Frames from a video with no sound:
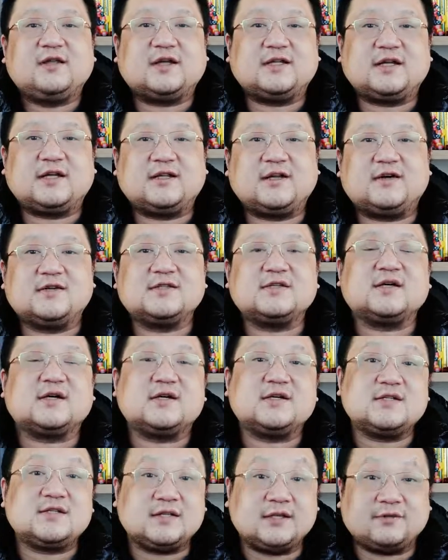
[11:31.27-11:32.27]
大家挑自个
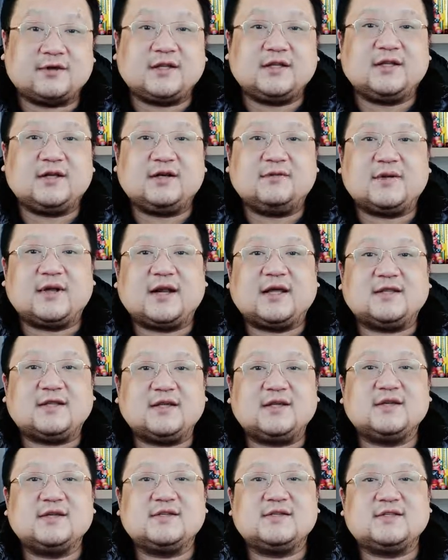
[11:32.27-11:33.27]
儿喜欢的买来
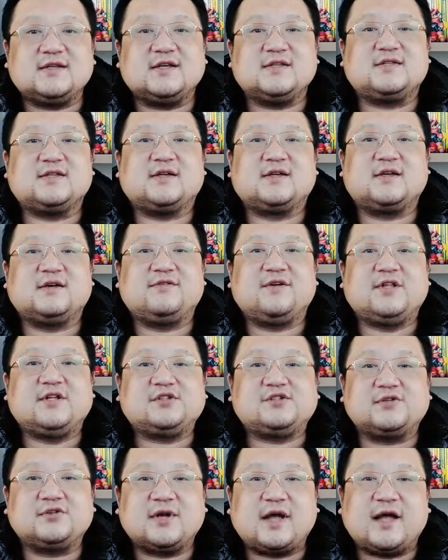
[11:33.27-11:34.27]
听。谢谢各位
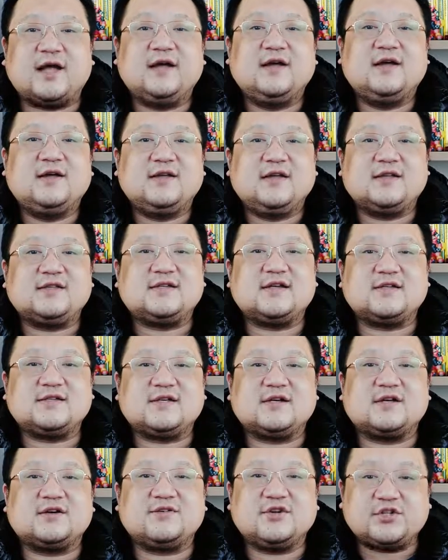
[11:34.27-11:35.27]
的收看，也谢
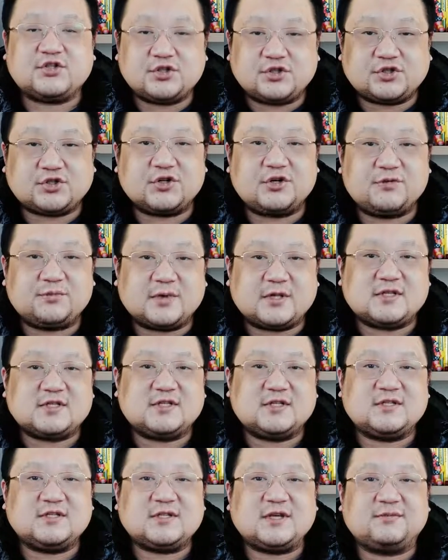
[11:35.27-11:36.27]
谢各位支持。本
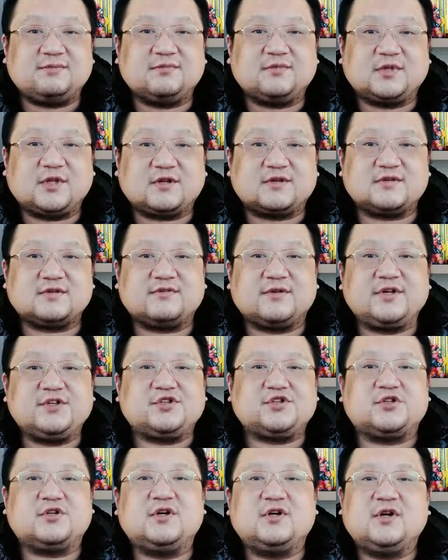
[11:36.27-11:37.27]
期节目到此为。
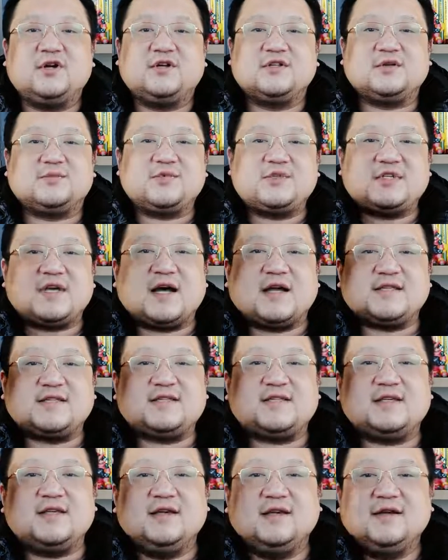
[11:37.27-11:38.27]
值，咱们下
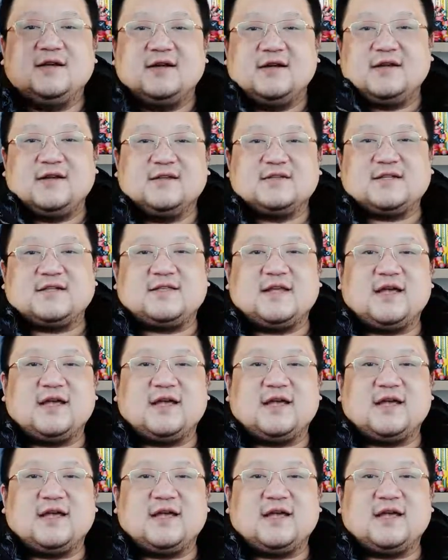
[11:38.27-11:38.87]
期再